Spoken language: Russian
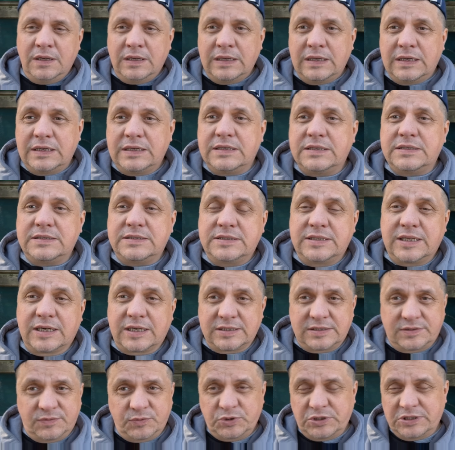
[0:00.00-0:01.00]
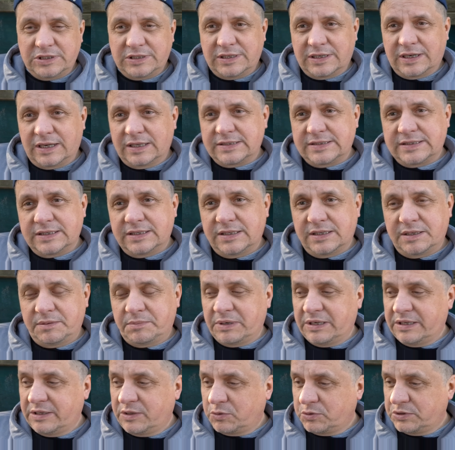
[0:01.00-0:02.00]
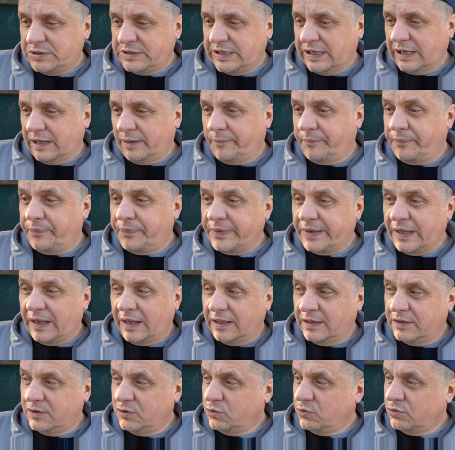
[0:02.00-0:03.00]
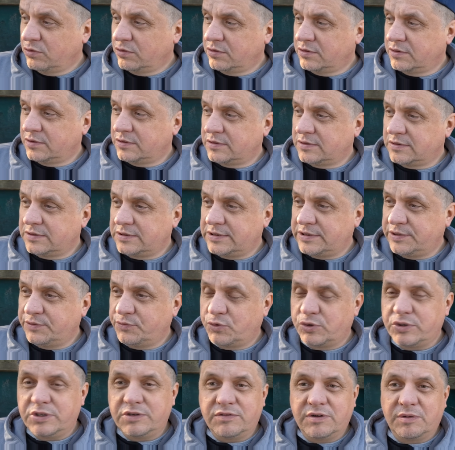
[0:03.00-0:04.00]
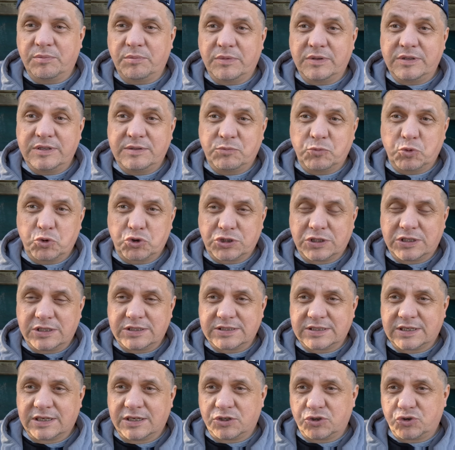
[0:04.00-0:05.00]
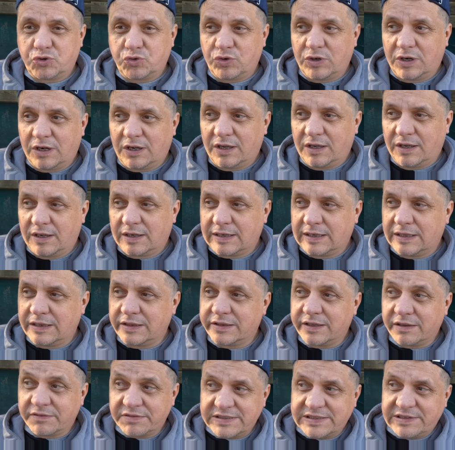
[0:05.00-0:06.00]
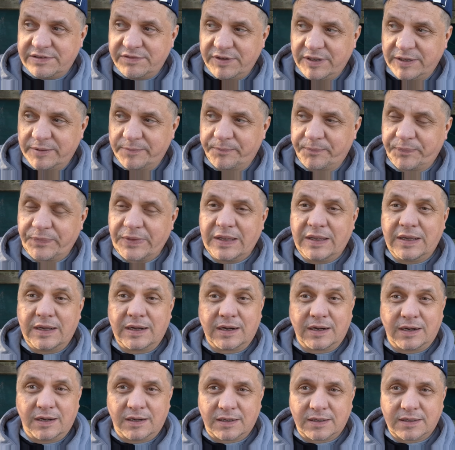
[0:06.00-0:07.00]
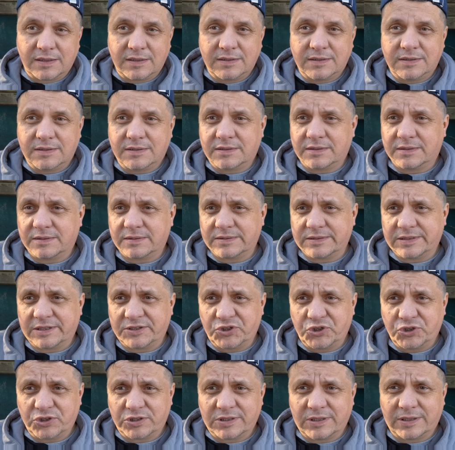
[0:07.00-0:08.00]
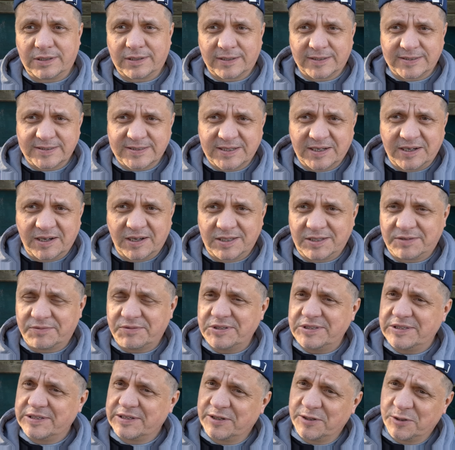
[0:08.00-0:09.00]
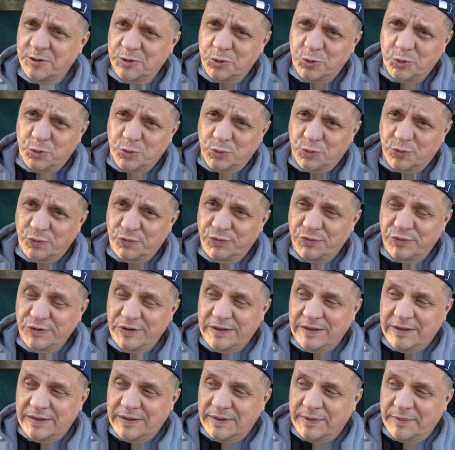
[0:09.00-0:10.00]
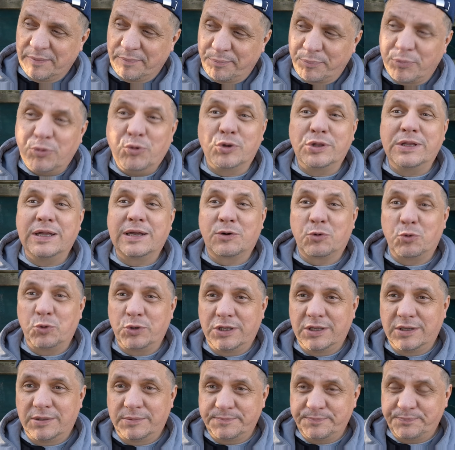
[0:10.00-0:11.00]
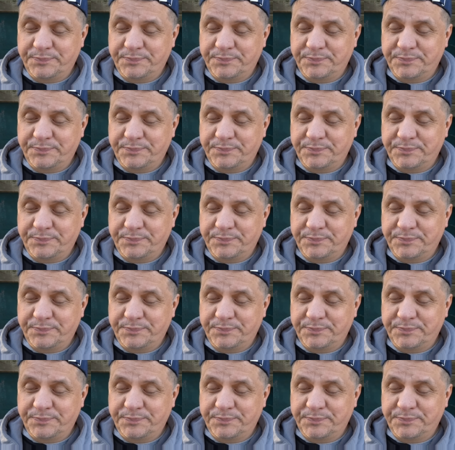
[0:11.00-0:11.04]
Э, здравствуйте, драгоценные мои друзья! Ну, э, сегодня вам немножко расскажу о колдовстве. Как, э, значит, раскатывать колдунов по дороге.